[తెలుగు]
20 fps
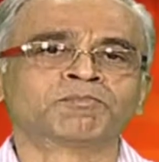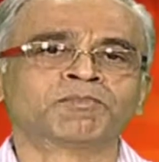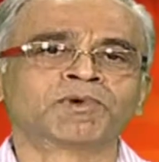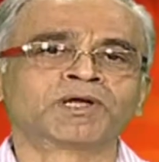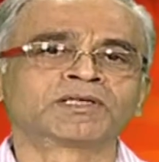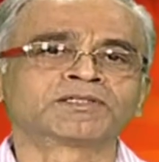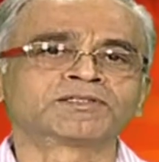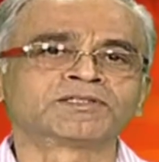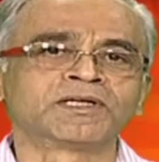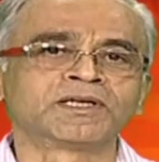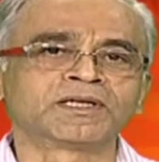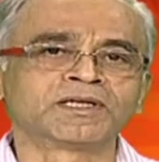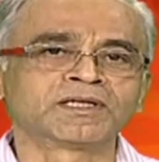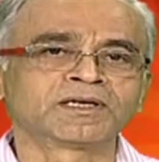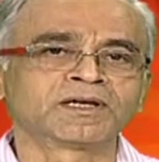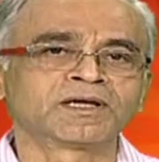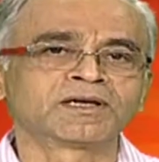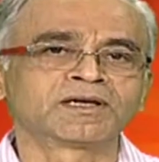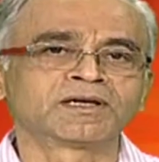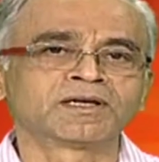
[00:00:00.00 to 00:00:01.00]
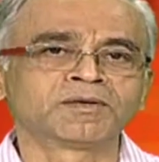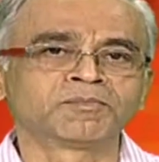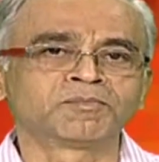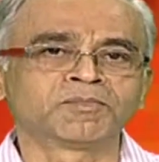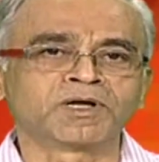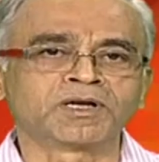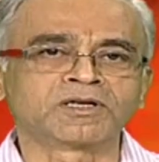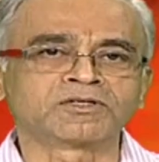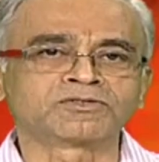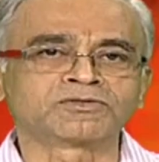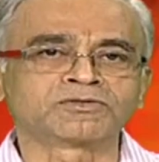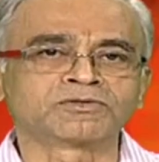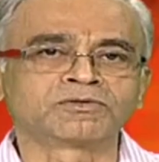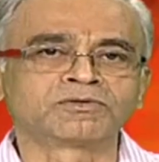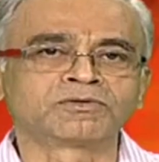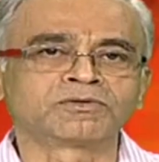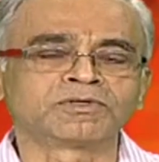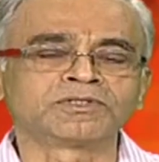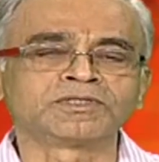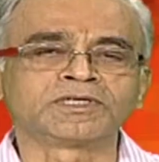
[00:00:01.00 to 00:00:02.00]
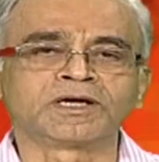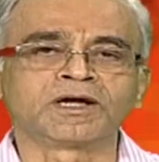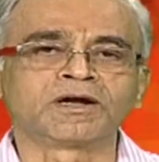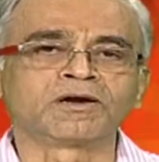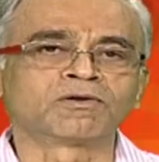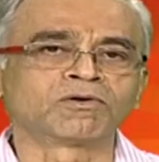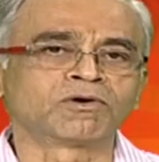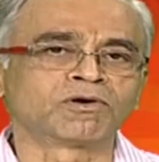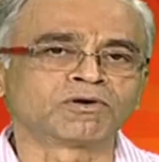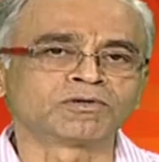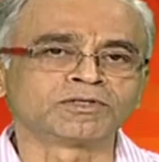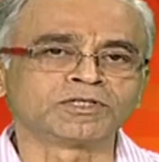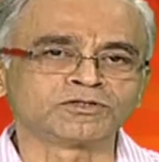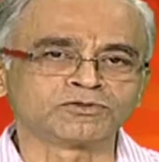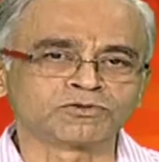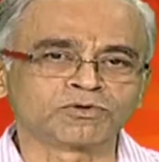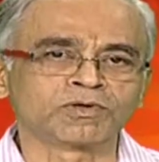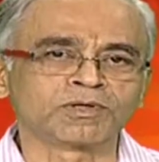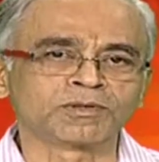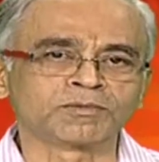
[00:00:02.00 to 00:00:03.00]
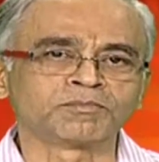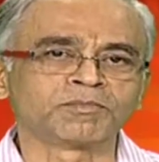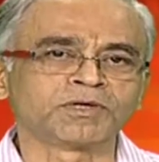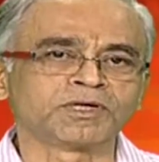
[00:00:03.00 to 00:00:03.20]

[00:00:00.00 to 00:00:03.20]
మన శరీరాన్ని మనస్సును కొంచెం కంట్రోల్లో తెచ్చుకోవడం